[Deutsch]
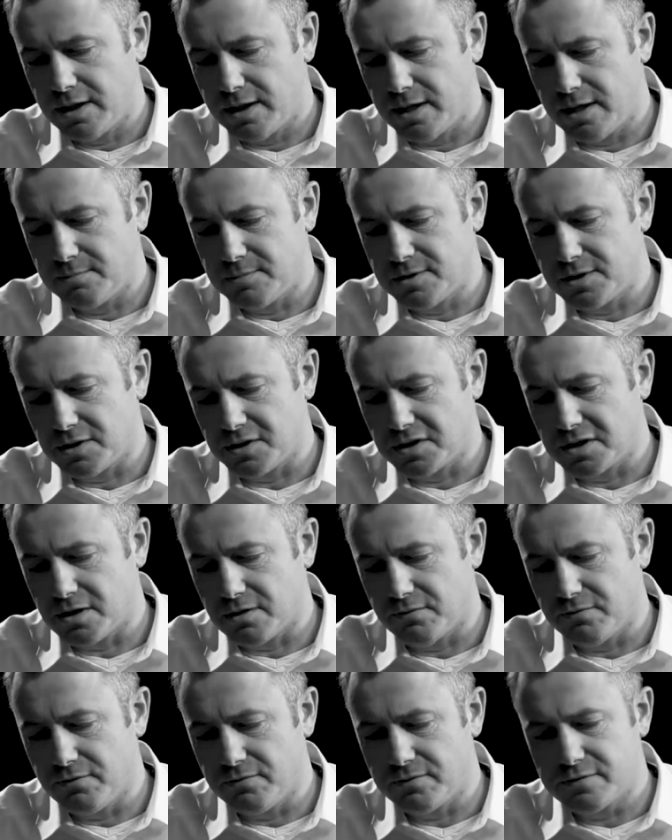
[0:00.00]
hebt
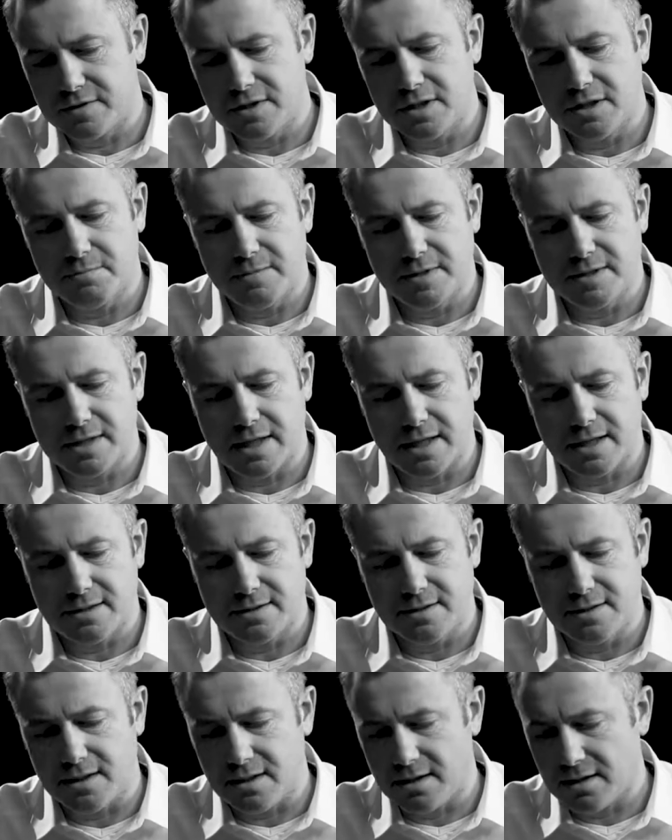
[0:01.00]
ca. 50 bis
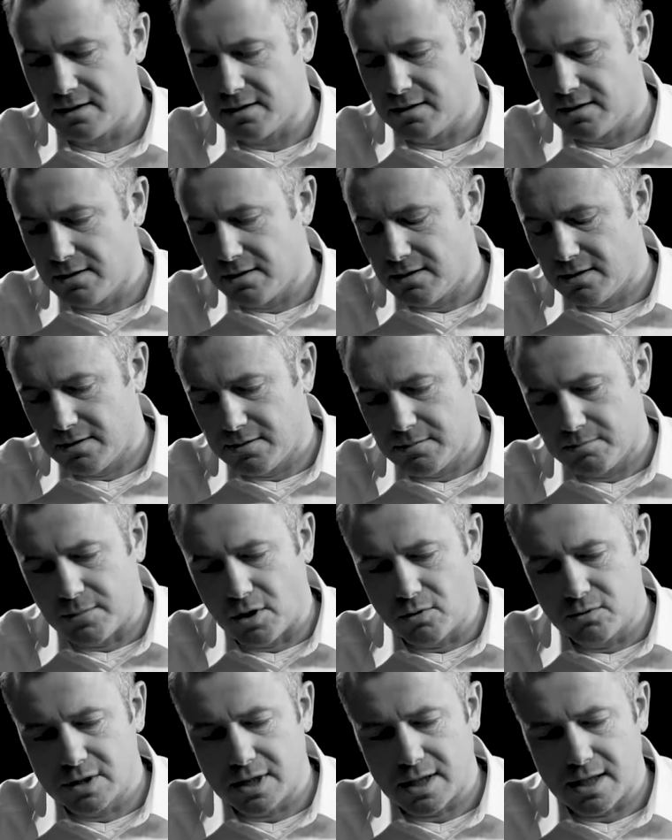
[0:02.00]
60
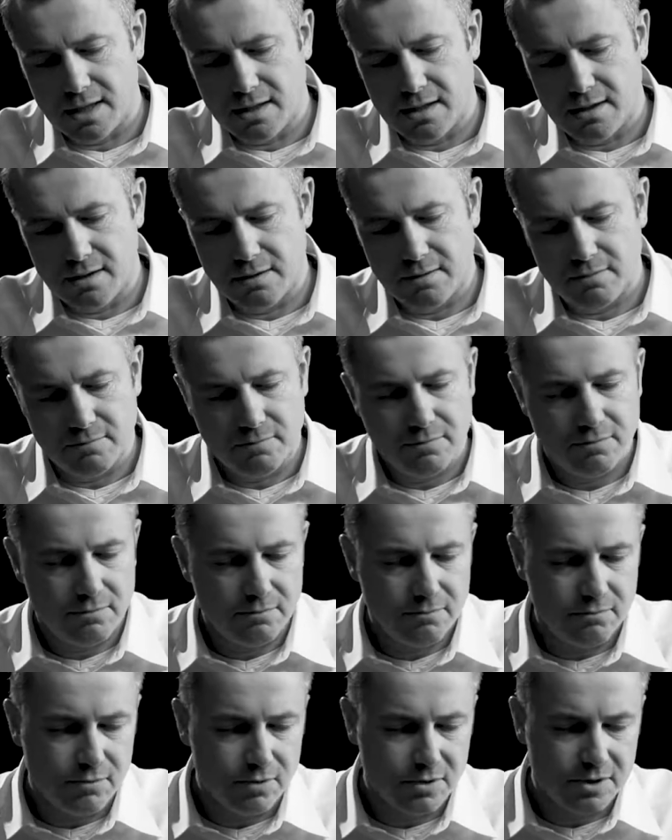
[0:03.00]
Bauteile,
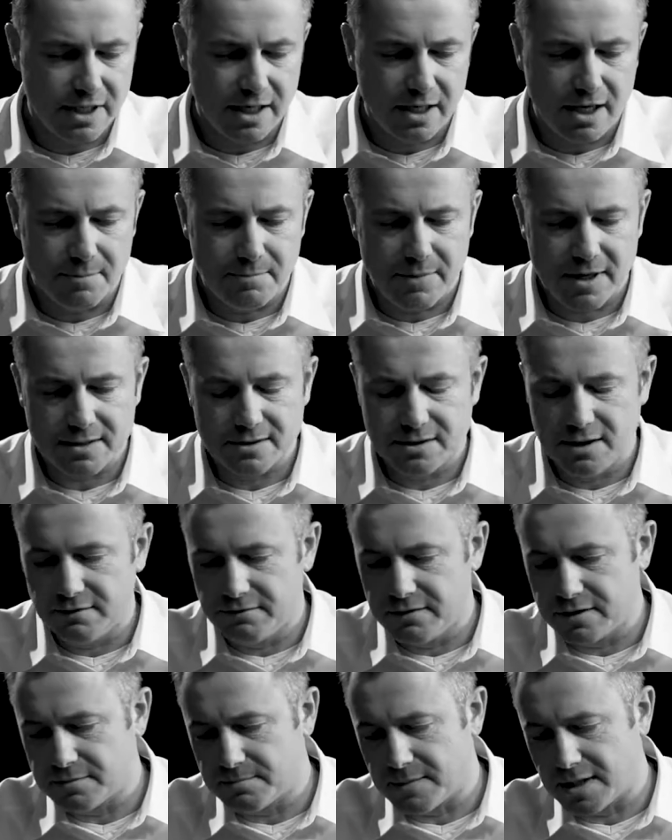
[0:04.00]
sehr
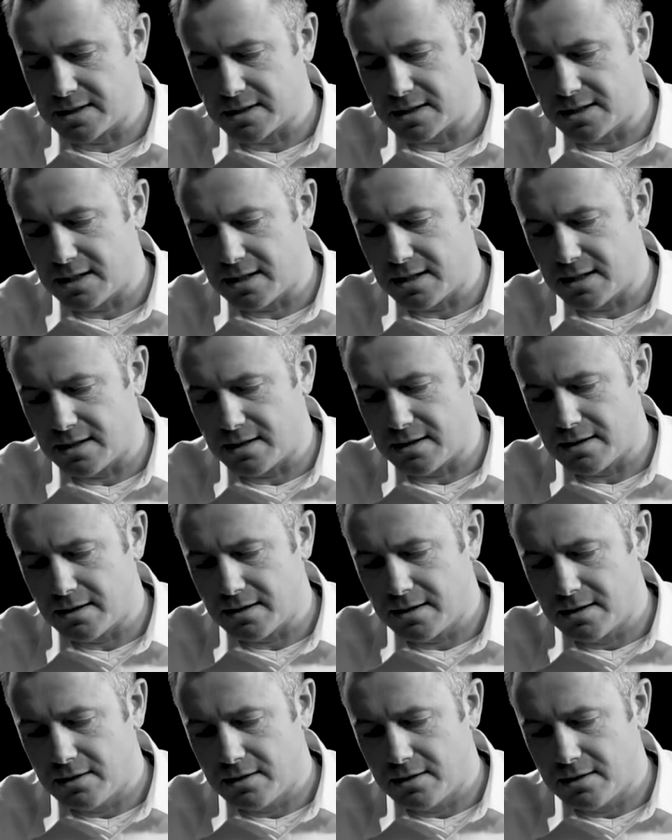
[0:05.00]
abrasives Material.